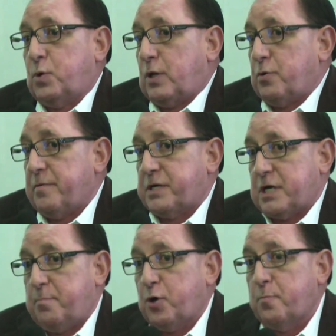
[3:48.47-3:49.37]
pues la
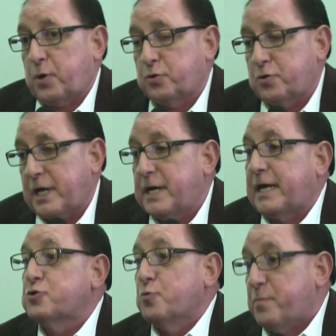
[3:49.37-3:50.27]
universidad por lo pronto tiene
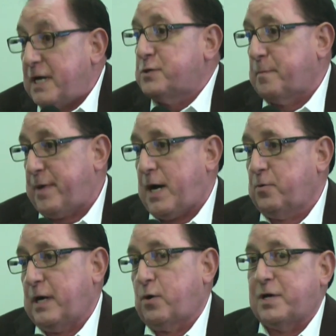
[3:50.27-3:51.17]
que asumir ese
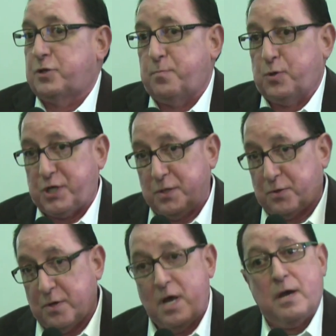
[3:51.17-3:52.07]
pago del
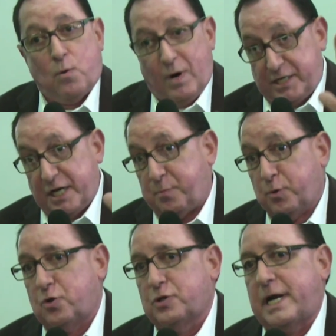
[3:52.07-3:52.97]
4% o el
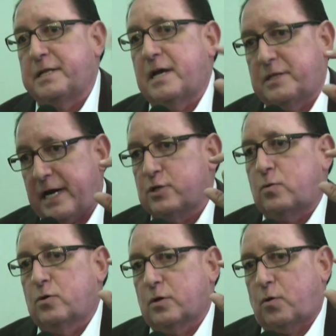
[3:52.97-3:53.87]
6.33
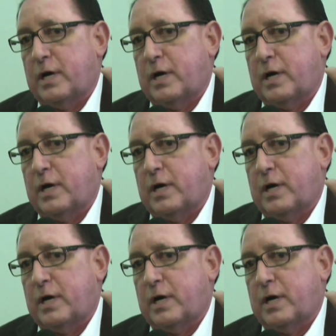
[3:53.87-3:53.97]
con,